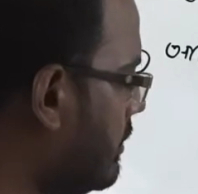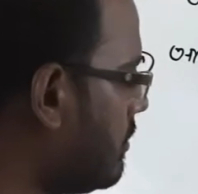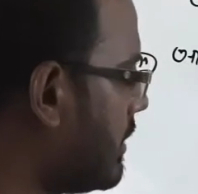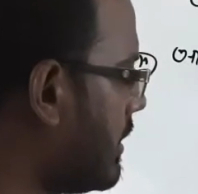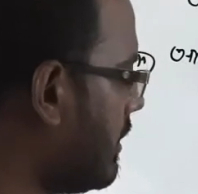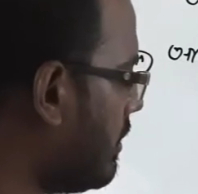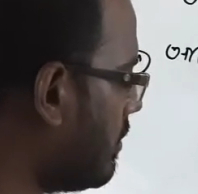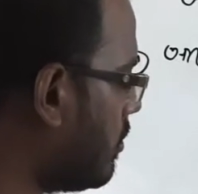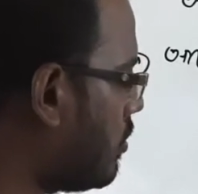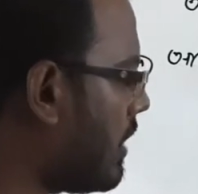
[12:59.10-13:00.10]
বিন্দু থেকে
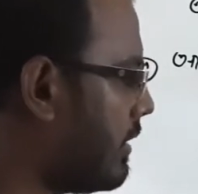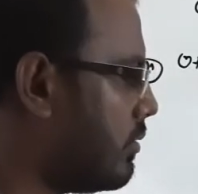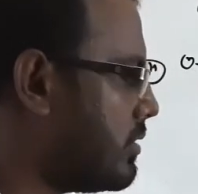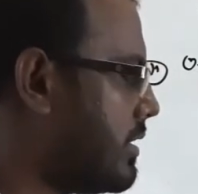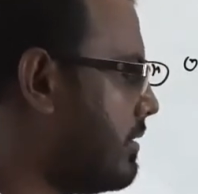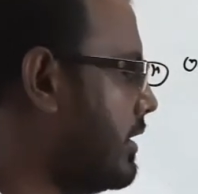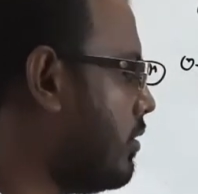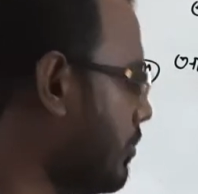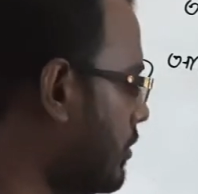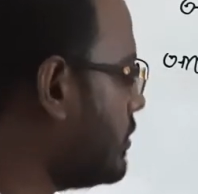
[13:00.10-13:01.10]
কোনো আলোকরশি আমার
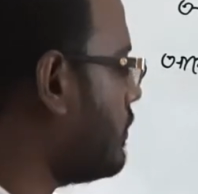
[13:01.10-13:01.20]
নেওয়ার প্রয়োজন